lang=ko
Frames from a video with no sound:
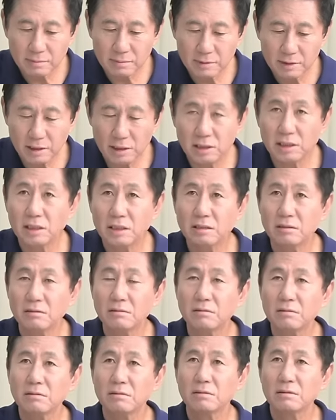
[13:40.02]
이제는
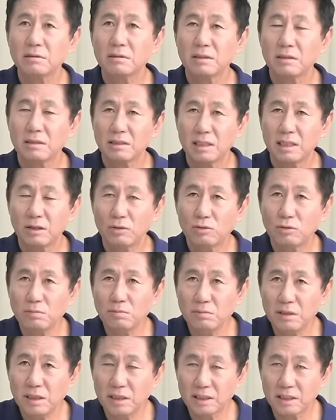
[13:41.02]
새로운
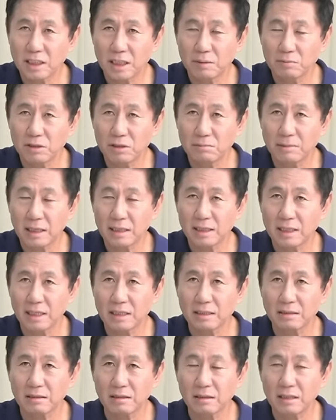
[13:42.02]
미래 사람들
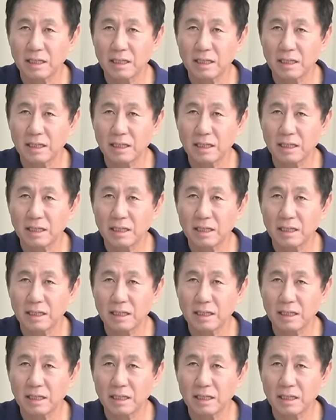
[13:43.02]
만나서